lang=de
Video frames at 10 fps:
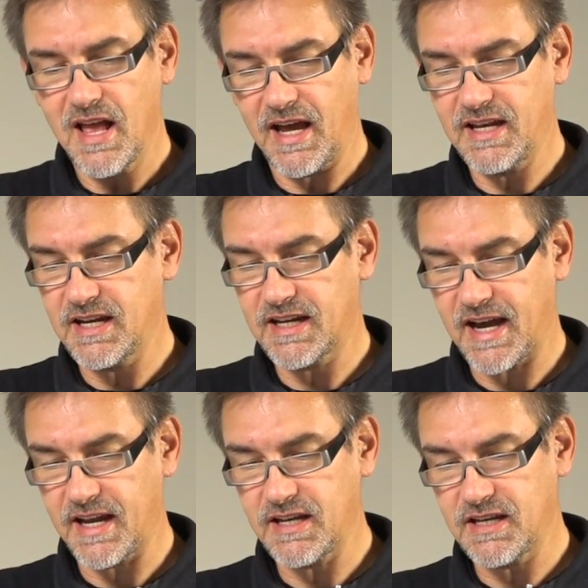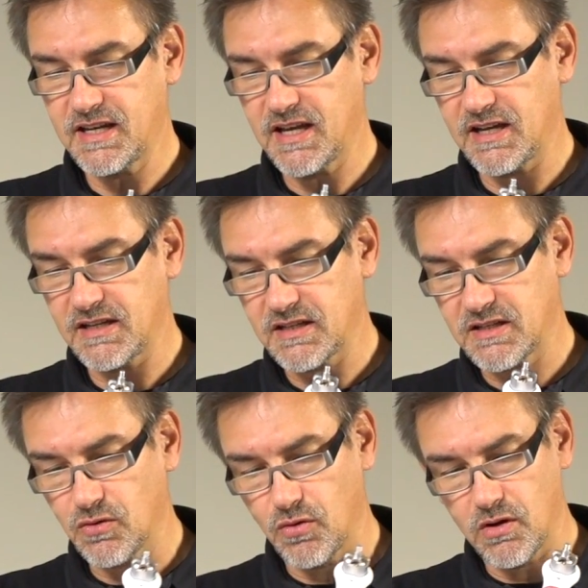An den Kanten hier ist
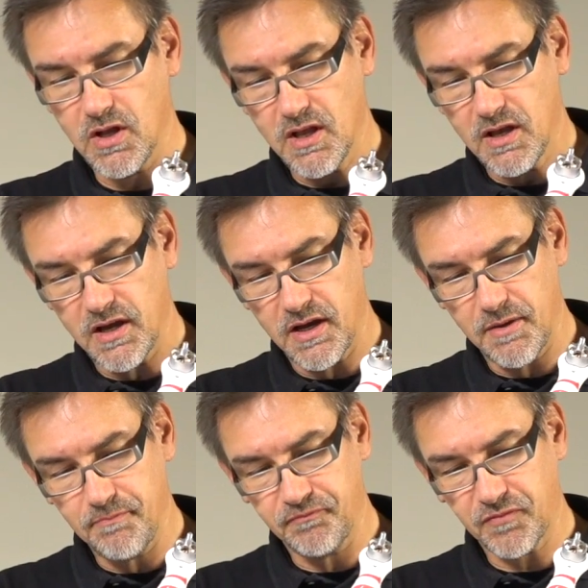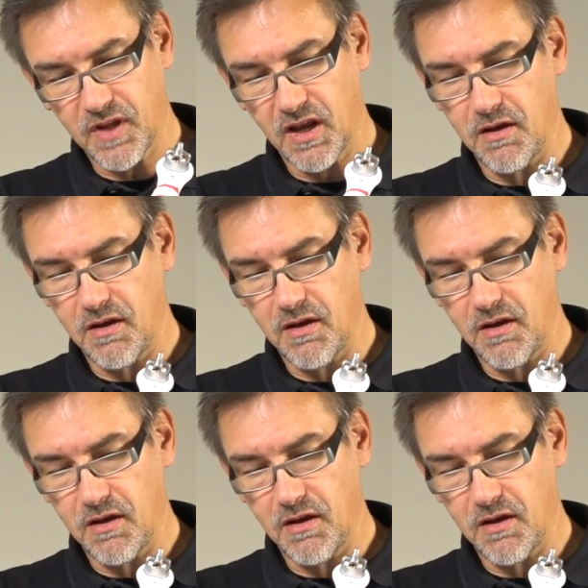es so, ähm,